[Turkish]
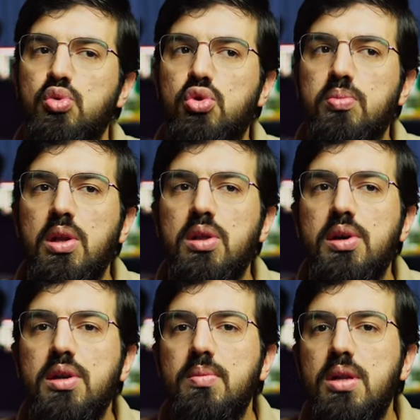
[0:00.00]

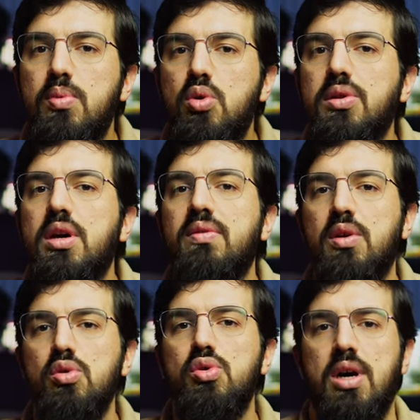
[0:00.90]
düşmanlarına bile bu kadar
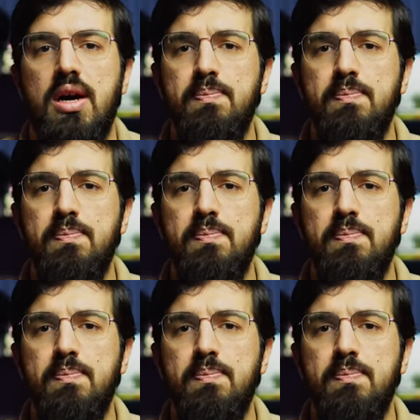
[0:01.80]
veriyorsa